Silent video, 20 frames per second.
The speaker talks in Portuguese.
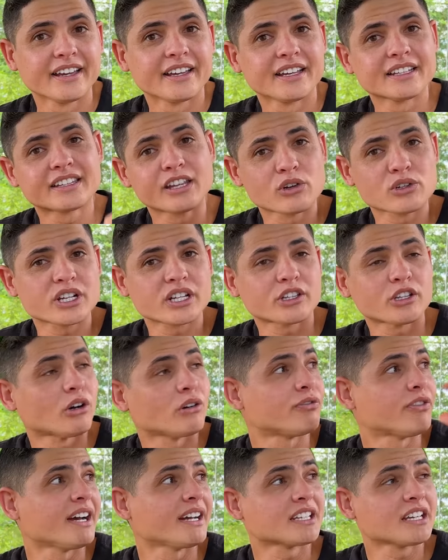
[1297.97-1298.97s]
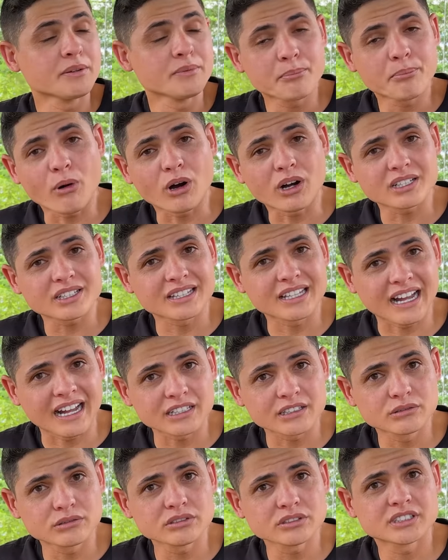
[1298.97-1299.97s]
e tem o GT Oferta
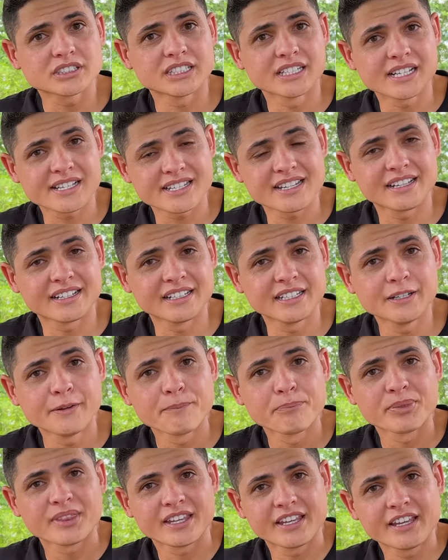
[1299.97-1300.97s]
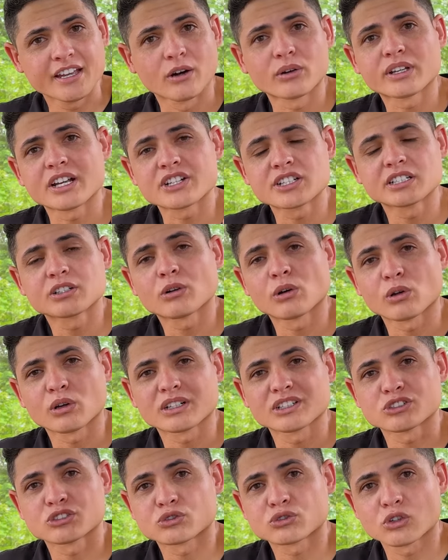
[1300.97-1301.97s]
Importados, e esse aí, que é o que a gente
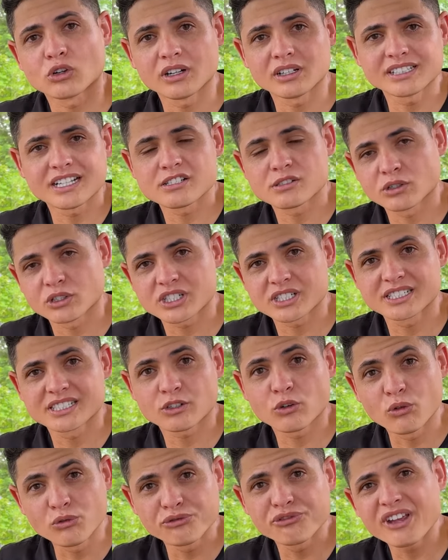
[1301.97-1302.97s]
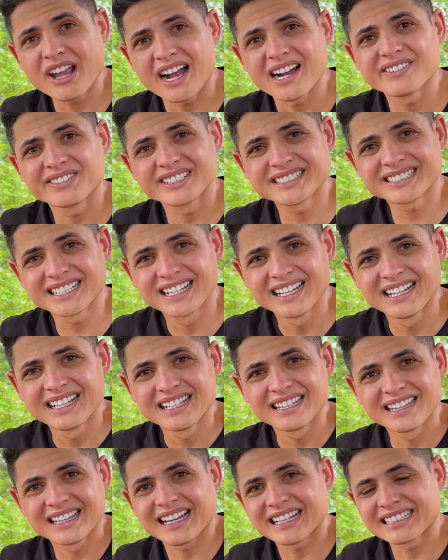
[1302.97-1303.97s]
coloca só das lojas confiáveis
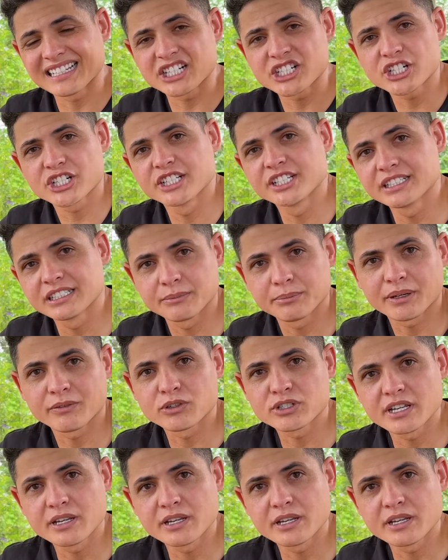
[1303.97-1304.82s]
lá da China para você